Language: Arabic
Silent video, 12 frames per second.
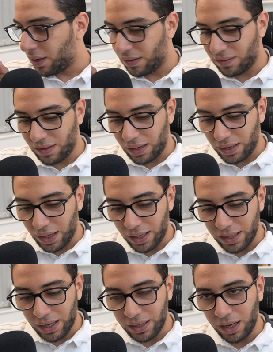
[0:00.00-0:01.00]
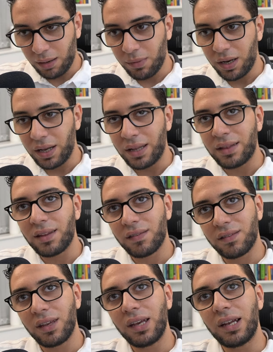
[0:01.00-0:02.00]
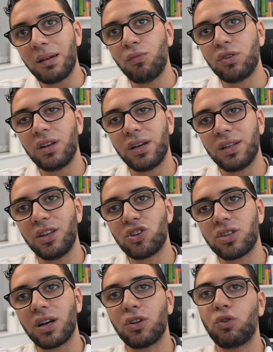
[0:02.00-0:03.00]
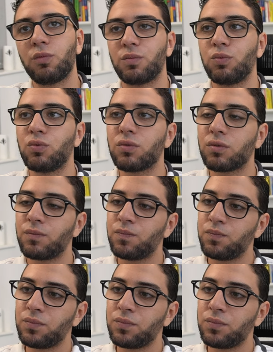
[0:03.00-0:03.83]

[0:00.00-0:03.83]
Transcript: ازاي احنا هنعمل التستنج للموديل الجديد عشان نتاكد هو مظبوط